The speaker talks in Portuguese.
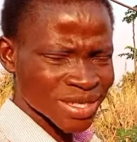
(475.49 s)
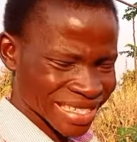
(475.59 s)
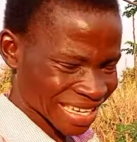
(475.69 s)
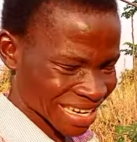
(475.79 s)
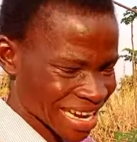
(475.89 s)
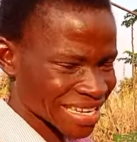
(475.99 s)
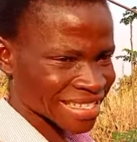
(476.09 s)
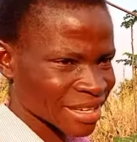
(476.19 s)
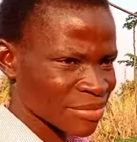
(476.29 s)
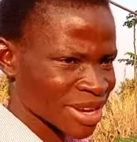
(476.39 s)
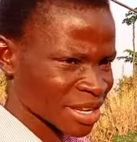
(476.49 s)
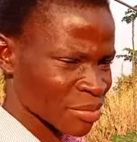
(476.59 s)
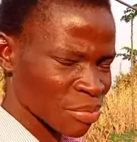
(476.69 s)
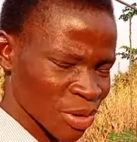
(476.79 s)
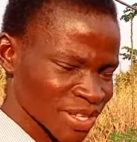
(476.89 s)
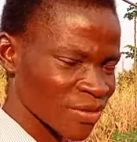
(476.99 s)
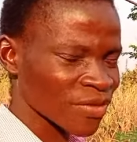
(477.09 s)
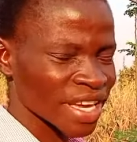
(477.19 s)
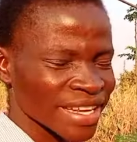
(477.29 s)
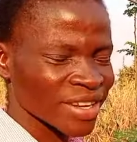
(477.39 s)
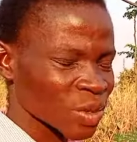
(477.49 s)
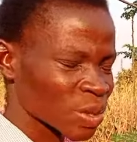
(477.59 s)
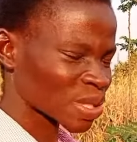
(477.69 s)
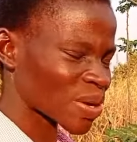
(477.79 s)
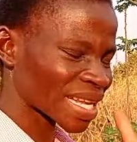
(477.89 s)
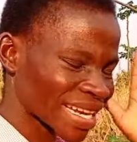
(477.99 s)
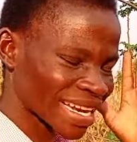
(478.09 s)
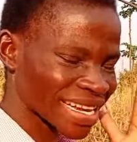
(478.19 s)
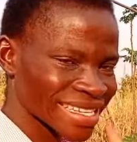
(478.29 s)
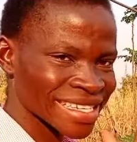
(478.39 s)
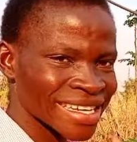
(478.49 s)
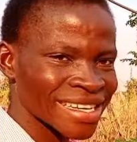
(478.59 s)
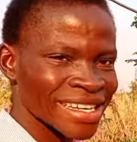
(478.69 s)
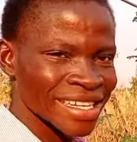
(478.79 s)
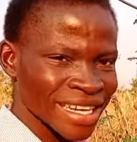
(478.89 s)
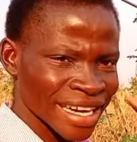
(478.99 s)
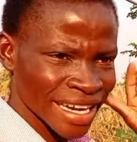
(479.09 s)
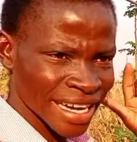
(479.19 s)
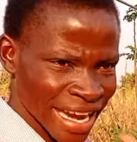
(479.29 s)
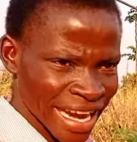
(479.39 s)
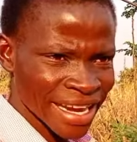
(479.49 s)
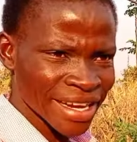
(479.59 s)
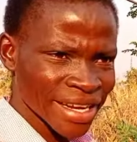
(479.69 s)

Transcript: da casa, para que possam ver a construção da casa em